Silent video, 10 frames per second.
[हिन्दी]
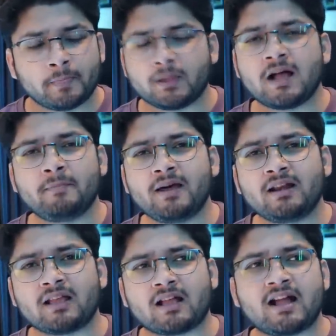तो यहाँ
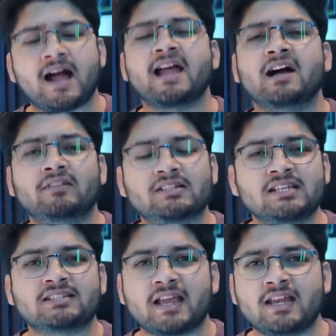पर काय हावर्ट्स
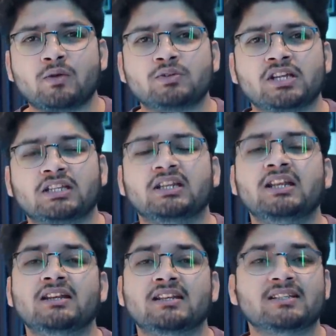की साइनिंग कुछ
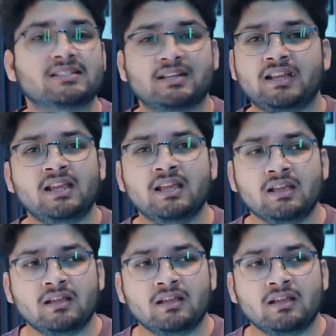इतनी नेसेसरी